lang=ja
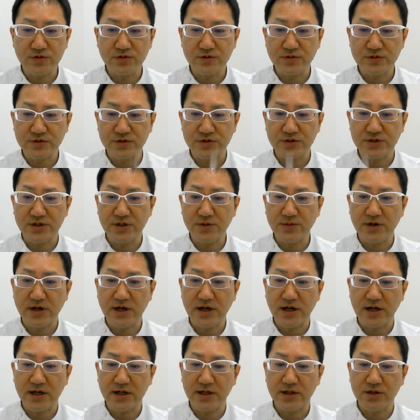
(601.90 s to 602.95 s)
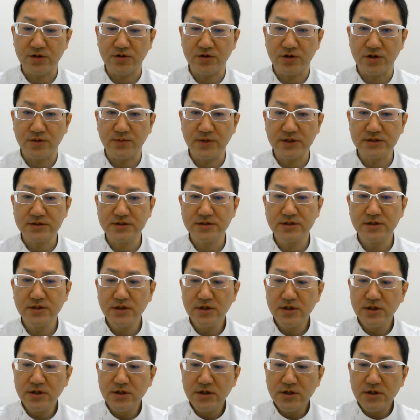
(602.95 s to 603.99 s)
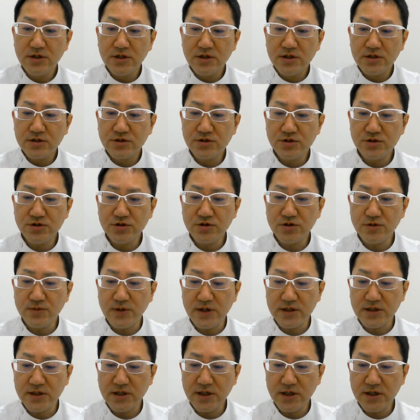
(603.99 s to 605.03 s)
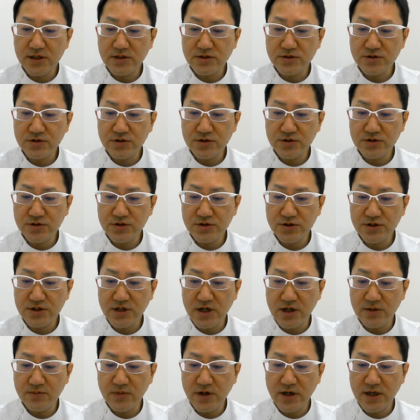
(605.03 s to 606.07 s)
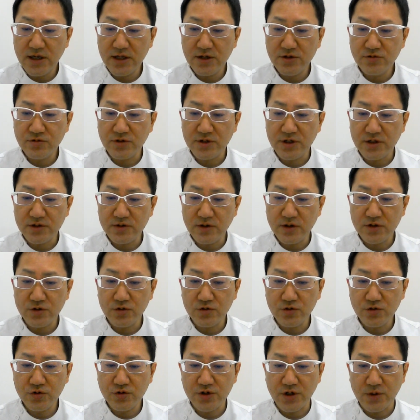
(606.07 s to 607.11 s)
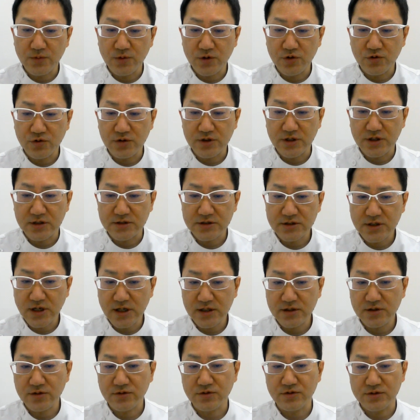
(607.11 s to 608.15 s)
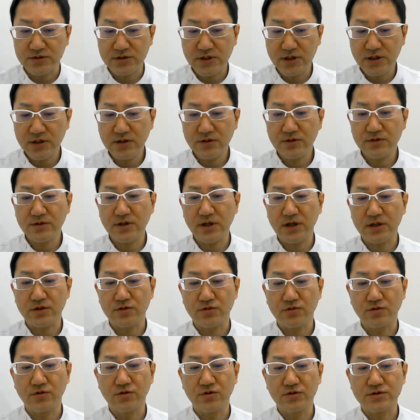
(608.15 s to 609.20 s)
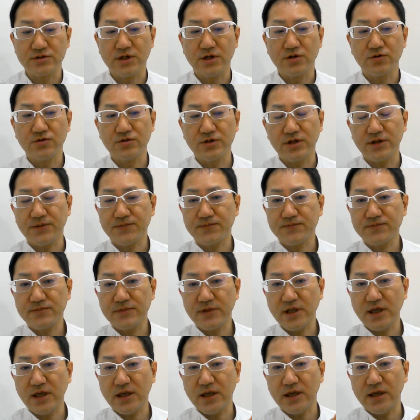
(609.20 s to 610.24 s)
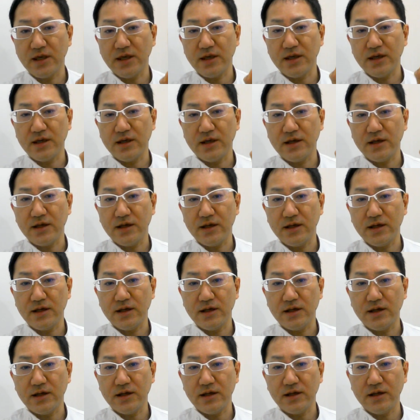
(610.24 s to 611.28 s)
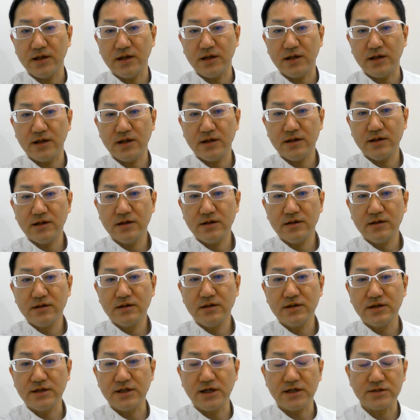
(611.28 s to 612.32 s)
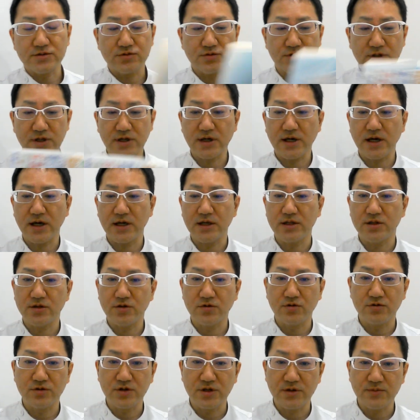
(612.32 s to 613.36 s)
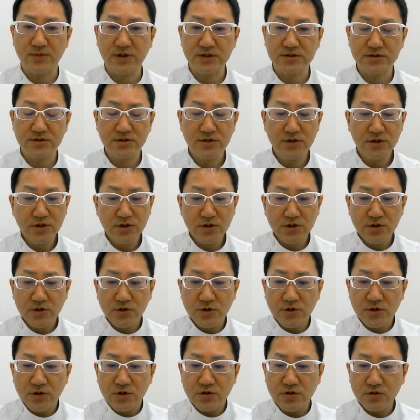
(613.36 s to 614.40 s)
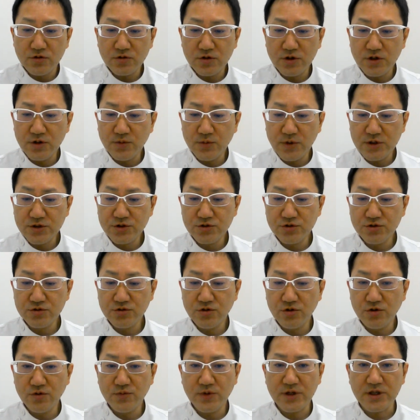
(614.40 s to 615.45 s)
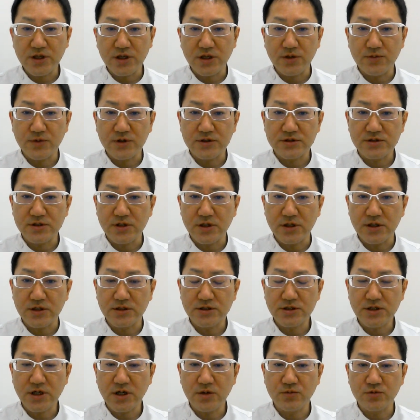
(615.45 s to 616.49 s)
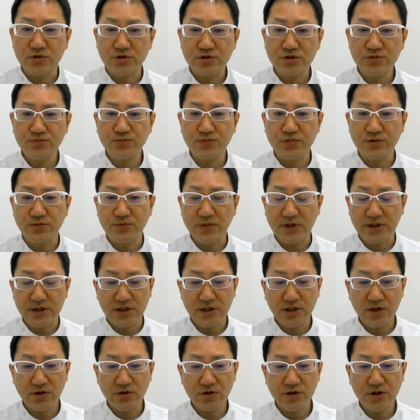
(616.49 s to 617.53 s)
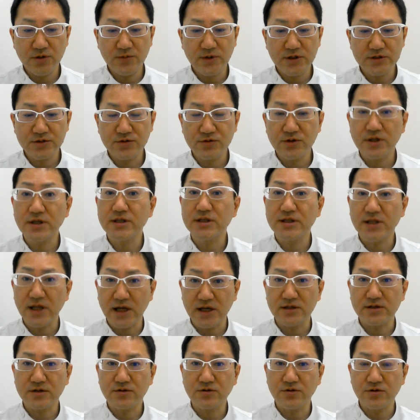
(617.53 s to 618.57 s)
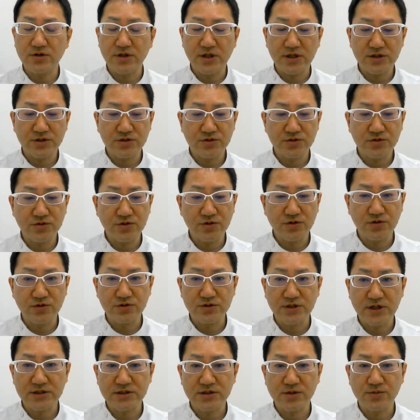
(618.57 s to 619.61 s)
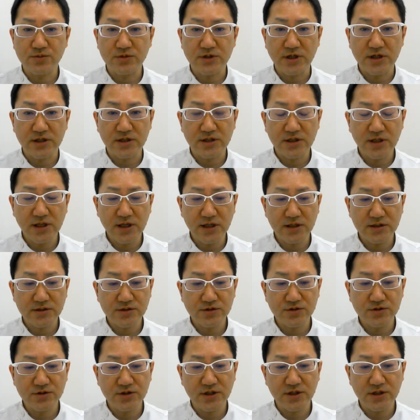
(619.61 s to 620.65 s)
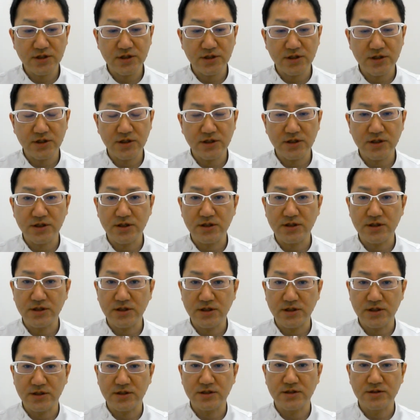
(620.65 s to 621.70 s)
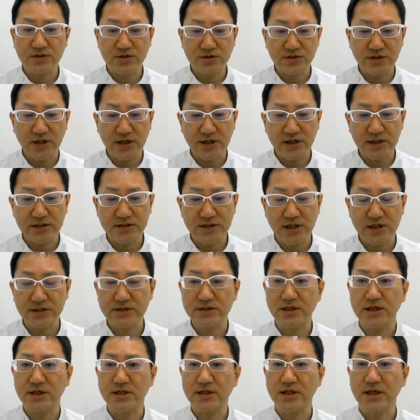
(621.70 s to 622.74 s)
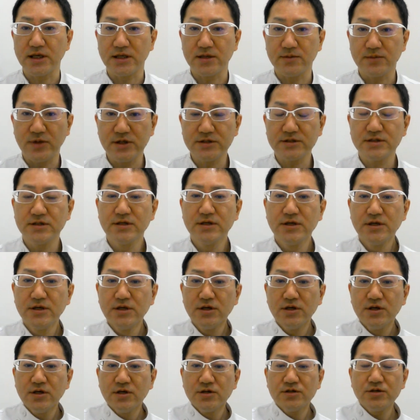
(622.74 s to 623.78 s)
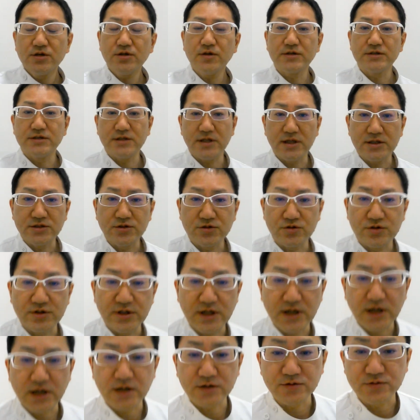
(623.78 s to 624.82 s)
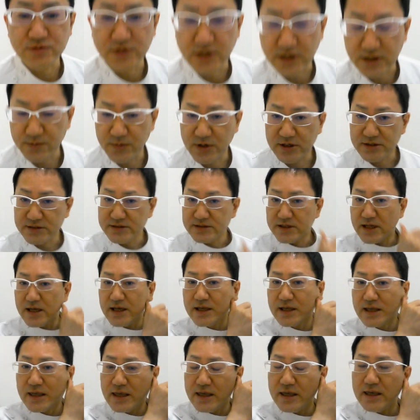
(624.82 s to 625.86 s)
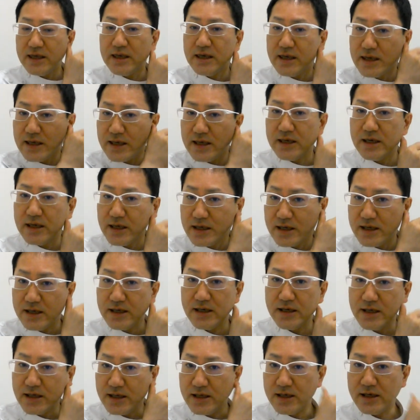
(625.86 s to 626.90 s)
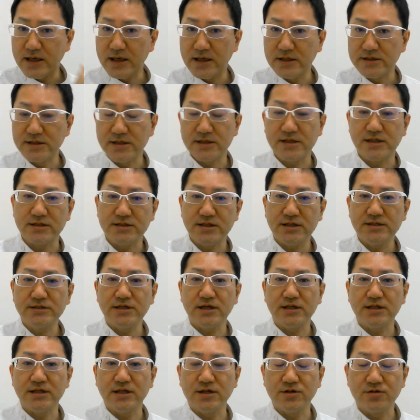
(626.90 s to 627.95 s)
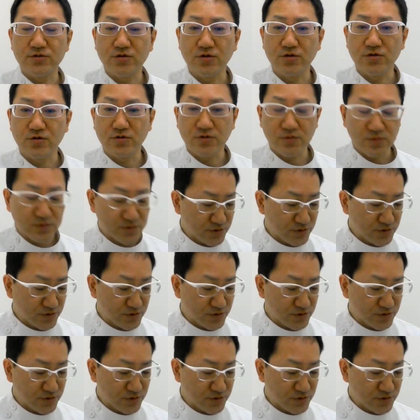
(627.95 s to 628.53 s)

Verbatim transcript: とについても書かれております。15番、頸椎椎間板ヘルニアとはどのような病気ですかということですね。で、あと、こちらの方に、えー、イラストね、書いております。ということで今15まで来まして、時間も10分まで来ておりますので、一旦これで終了させてもらって、次につなげさせていただきます。それではですね、ちょっと長くなりました。えー、ぜひですね、チャンネル登